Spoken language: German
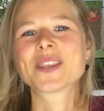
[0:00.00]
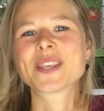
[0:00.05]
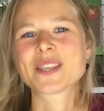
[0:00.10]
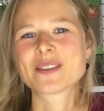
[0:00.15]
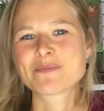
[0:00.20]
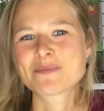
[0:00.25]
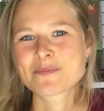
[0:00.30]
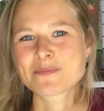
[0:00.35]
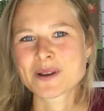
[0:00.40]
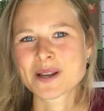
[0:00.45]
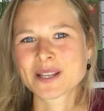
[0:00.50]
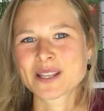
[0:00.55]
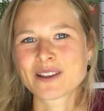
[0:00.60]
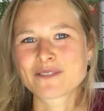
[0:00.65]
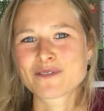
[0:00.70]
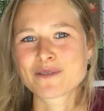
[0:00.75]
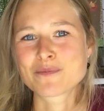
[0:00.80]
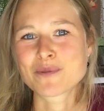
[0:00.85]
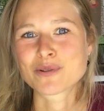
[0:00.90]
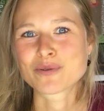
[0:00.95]
Ich bin Maria
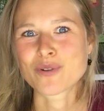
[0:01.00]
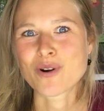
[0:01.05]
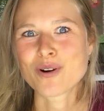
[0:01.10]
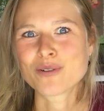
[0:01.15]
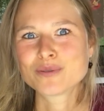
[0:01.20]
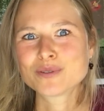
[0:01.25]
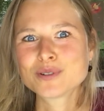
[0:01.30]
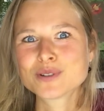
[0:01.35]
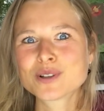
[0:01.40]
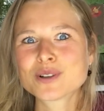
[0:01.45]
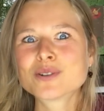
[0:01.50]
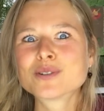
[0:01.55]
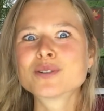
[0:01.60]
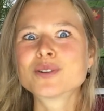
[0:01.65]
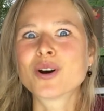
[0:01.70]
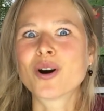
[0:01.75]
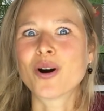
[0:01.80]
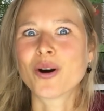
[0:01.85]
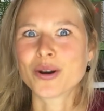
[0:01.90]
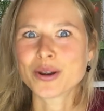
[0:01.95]
von Raw Food
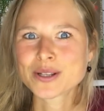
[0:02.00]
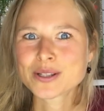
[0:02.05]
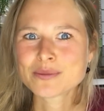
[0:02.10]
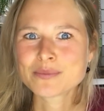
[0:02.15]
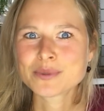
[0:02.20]
und heute